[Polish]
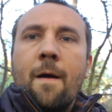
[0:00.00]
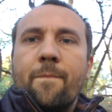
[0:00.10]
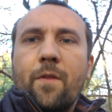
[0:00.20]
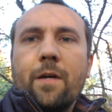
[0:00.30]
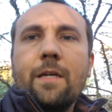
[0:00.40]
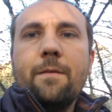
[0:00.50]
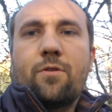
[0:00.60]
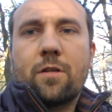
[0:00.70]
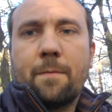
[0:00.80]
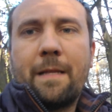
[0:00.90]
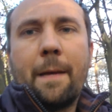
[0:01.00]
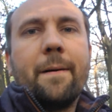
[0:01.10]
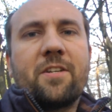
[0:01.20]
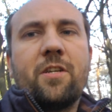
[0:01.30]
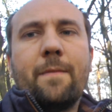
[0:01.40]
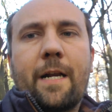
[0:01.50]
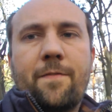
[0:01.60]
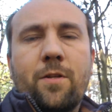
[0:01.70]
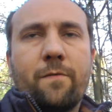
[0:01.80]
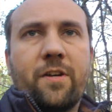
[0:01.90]
No i to, co mnie najbardziej
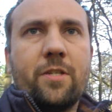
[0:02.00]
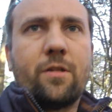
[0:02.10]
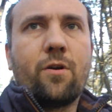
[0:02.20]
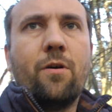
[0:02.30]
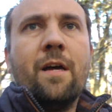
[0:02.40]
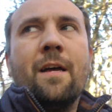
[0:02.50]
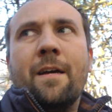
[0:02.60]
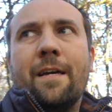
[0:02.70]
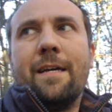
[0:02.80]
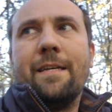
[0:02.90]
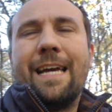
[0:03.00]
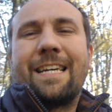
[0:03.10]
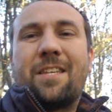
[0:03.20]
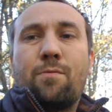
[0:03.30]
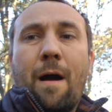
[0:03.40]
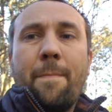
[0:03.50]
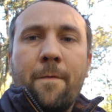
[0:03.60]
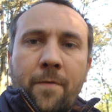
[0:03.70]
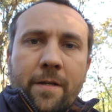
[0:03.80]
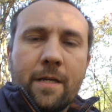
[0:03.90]
martwi, to właśnie to, y, jak
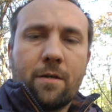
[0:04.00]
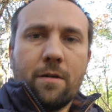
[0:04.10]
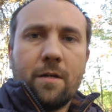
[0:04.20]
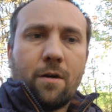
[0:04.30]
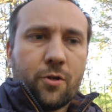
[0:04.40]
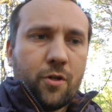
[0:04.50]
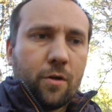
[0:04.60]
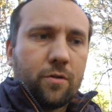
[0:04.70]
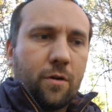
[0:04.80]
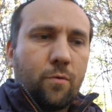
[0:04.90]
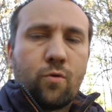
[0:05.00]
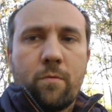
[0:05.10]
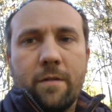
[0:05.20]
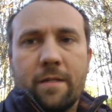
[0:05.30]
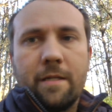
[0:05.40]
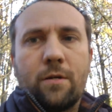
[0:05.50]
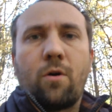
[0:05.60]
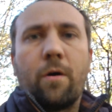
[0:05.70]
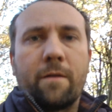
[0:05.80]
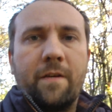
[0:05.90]
słaby wynik y, osiągnął y,
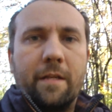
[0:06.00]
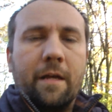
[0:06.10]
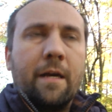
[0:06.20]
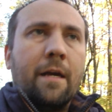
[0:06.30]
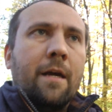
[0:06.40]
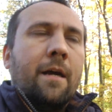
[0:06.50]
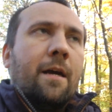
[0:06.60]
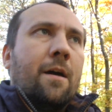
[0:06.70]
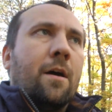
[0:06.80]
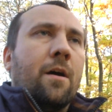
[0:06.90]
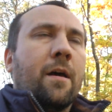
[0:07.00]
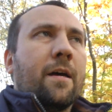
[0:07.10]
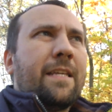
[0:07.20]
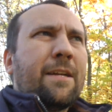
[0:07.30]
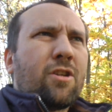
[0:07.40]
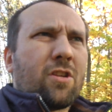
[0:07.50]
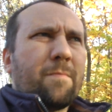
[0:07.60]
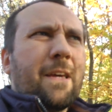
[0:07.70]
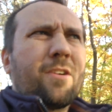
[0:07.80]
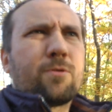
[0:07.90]
Korwin. wiem, czy to
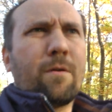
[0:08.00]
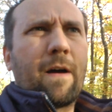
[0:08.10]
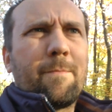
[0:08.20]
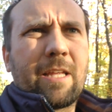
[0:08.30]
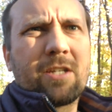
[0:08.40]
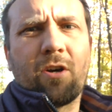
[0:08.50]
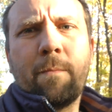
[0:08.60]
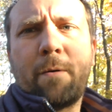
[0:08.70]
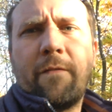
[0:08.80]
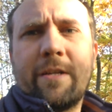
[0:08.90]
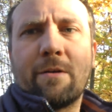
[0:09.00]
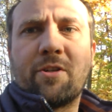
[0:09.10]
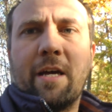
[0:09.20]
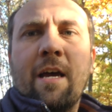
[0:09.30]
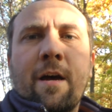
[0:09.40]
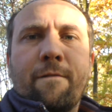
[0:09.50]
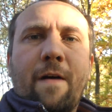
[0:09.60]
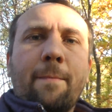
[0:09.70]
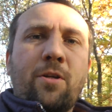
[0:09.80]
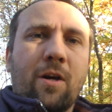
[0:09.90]
są jego słowa, bodajże on powiedział, że
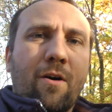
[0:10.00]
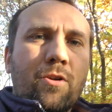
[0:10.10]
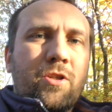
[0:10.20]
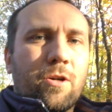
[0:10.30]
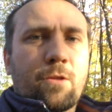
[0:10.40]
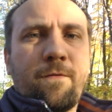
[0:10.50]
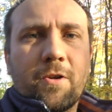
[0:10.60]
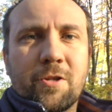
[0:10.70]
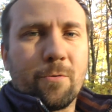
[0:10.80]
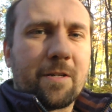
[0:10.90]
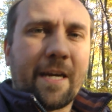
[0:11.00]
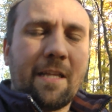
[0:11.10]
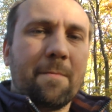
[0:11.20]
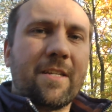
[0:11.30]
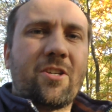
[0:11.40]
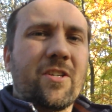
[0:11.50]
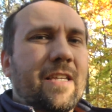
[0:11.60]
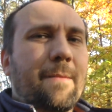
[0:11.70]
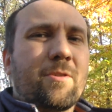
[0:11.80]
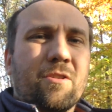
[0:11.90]
wam się oczy otworzą, kiedy mnie się
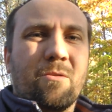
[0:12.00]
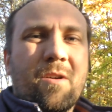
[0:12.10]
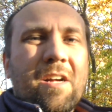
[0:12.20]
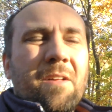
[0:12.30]
zamkną.